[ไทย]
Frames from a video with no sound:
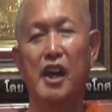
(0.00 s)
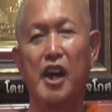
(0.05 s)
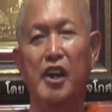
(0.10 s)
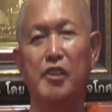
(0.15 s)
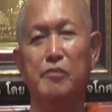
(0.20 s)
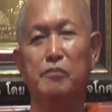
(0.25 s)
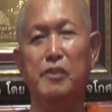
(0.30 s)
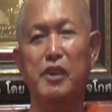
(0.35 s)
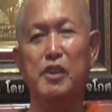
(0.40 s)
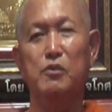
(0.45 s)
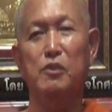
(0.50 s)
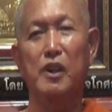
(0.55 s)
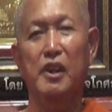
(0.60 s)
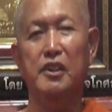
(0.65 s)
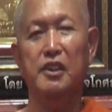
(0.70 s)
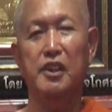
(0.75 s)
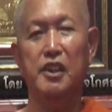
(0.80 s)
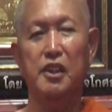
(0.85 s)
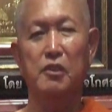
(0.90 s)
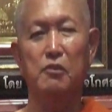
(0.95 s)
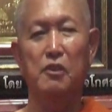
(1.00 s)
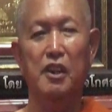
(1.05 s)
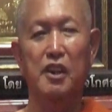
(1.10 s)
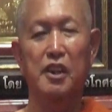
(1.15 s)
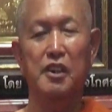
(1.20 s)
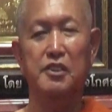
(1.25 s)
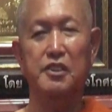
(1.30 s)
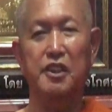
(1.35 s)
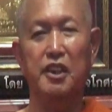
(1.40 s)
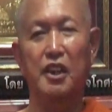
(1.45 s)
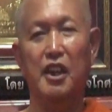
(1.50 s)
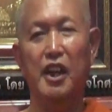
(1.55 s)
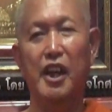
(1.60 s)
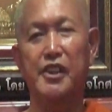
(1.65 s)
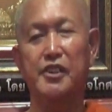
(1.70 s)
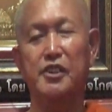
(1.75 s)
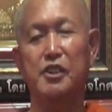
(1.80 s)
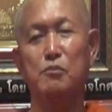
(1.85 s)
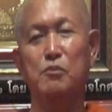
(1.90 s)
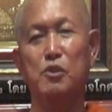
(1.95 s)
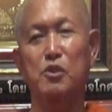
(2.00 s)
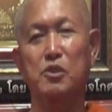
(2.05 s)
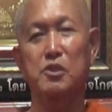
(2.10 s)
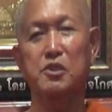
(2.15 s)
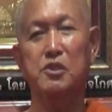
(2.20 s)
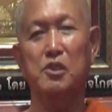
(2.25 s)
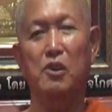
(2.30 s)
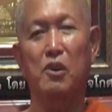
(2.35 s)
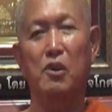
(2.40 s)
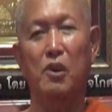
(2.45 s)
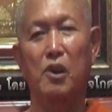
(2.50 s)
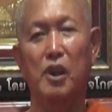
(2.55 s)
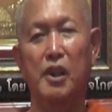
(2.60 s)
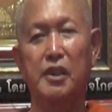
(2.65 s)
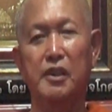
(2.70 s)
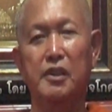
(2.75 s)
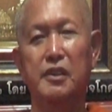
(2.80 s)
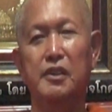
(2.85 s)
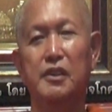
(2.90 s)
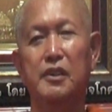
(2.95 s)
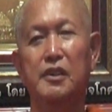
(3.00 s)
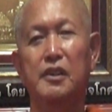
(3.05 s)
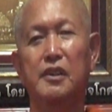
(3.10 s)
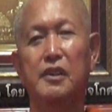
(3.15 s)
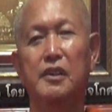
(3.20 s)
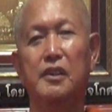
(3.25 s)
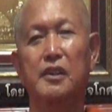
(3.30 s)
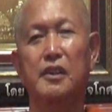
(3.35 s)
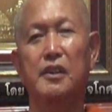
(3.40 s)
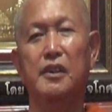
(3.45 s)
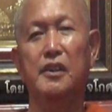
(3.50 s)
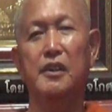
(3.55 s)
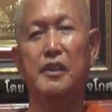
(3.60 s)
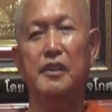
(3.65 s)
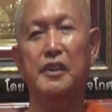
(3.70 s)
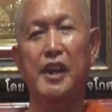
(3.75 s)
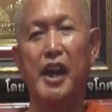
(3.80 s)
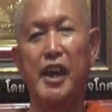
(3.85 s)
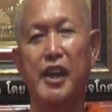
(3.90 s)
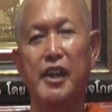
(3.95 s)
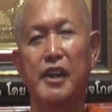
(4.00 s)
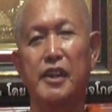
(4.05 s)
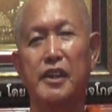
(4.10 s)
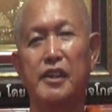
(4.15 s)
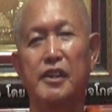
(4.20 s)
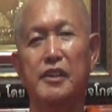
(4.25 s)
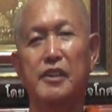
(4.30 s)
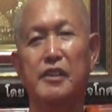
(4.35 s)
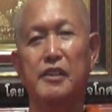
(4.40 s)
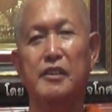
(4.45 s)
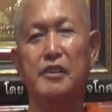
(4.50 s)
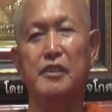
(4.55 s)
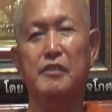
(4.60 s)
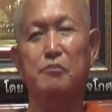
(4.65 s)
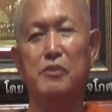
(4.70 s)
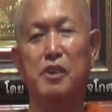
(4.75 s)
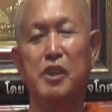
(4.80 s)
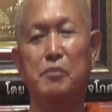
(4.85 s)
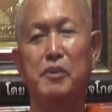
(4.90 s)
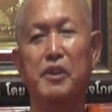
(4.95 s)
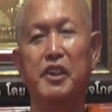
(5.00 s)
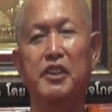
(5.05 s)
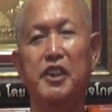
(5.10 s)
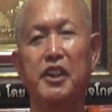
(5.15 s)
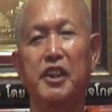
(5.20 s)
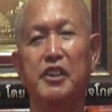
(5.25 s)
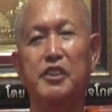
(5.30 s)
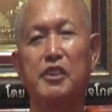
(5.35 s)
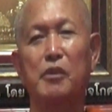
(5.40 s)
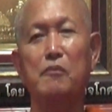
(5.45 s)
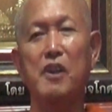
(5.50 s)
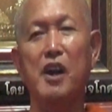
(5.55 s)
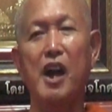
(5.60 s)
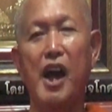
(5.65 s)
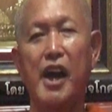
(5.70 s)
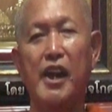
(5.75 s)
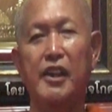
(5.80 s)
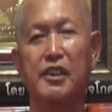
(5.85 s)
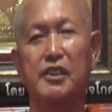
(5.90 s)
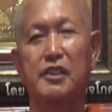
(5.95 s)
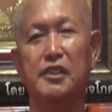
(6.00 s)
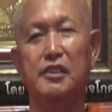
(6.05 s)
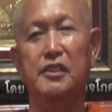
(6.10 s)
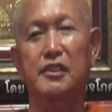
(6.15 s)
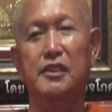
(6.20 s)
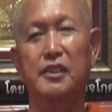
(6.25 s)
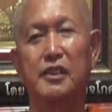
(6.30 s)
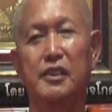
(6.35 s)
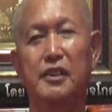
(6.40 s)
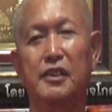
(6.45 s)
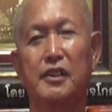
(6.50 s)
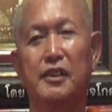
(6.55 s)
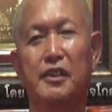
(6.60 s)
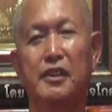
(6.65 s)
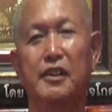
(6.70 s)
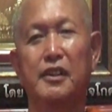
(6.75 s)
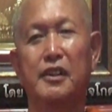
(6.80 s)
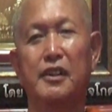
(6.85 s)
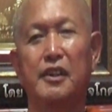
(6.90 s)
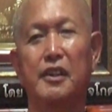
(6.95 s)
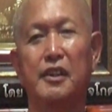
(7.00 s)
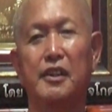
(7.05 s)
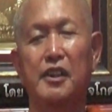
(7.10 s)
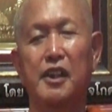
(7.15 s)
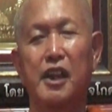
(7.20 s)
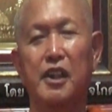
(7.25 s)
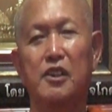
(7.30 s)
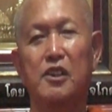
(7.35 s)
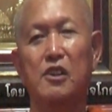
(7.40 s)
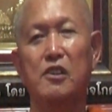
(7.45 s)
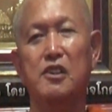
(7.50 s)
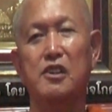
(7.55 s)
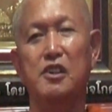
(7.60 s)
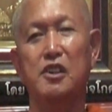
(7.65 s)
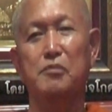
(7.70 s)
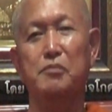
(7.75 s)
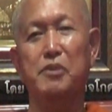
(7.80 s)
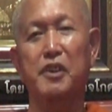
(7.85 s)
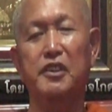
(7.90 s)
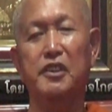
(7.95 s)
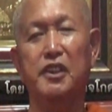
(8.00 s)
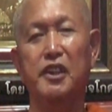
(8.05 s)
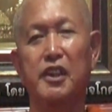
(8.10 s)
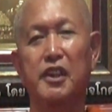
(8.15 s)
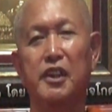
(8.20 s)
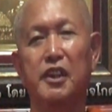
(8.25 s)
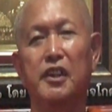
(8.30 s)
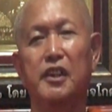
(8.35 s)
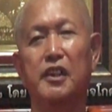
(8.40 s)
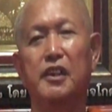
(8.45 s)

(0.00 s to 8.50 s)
อันเป็นวันที่วัดหลักสี่ราชสโมสรได้มีพิธีสำคัญ นั่นก็คือพิธี